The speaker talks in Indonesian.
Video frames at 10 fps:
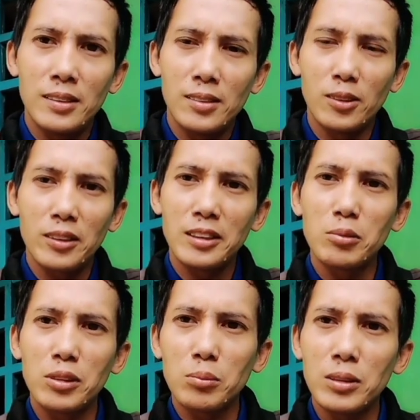oke
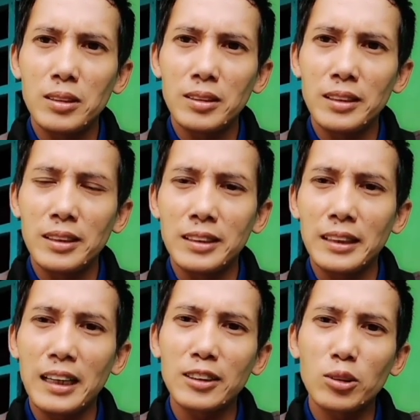teman-teman
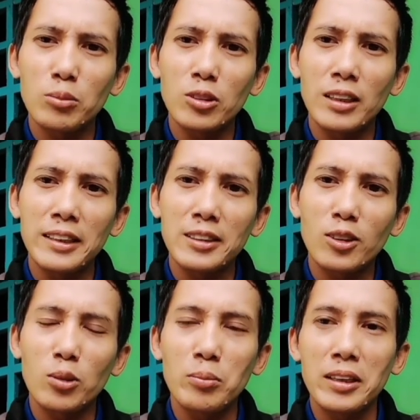ditekan tombol like
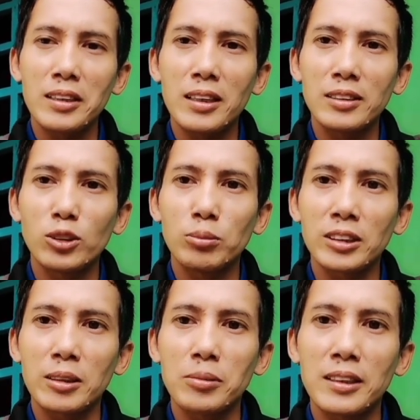komen dan
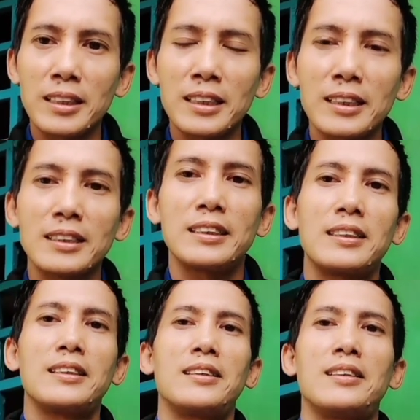subscribe nya ya
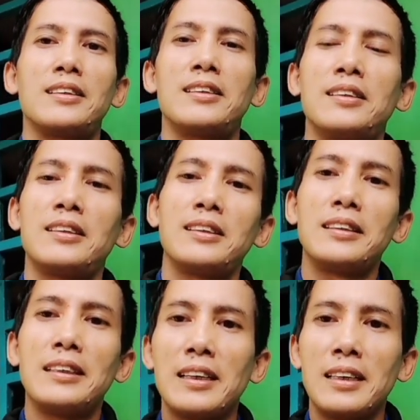
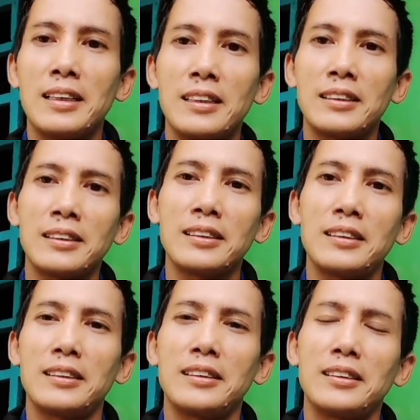dan
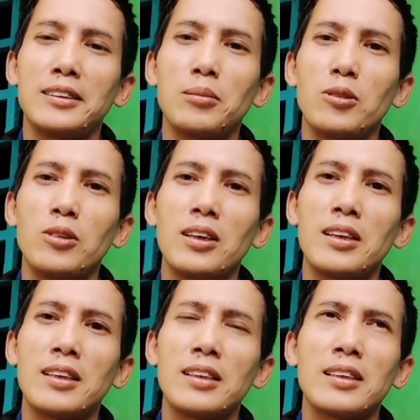semoga
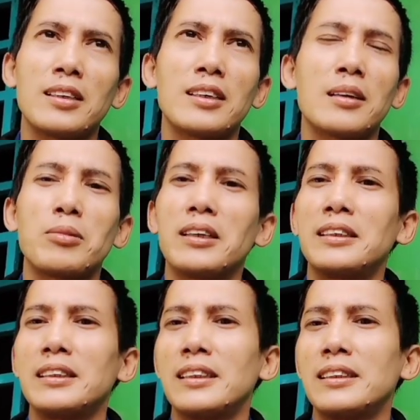apa yang
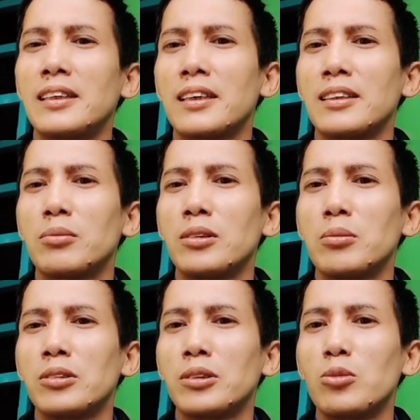dicita-citakan
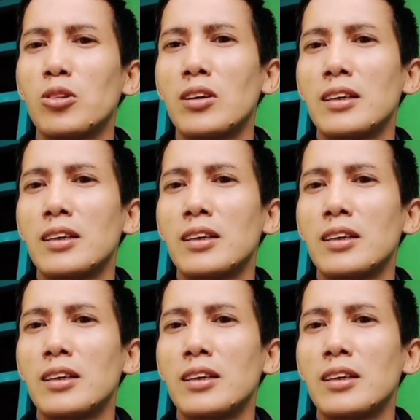teman-teman semua